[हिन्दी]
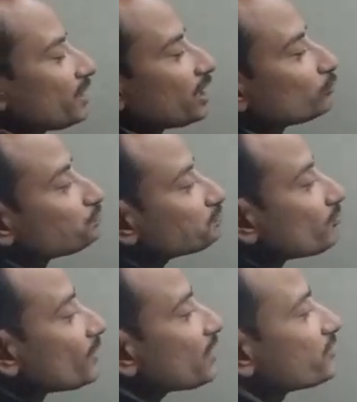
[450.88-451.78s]
ले रहा हूँ
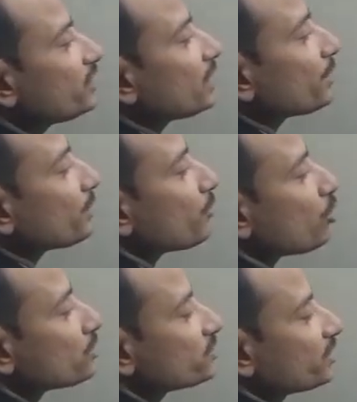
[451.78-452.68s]
सी डबल
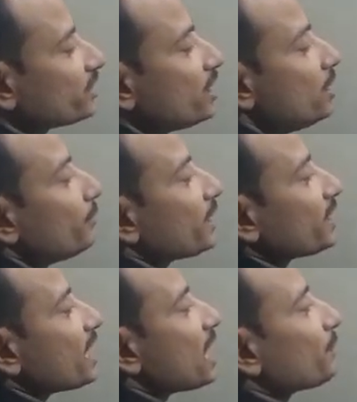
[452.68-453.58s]
बोन सी मैंने
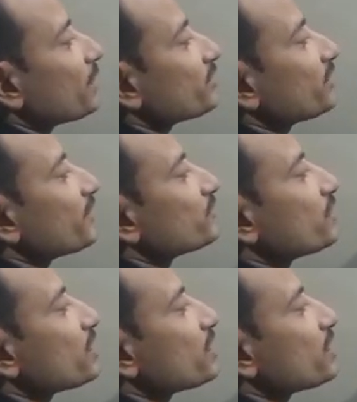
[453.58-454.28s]
यहाँ पर सी एस थ्री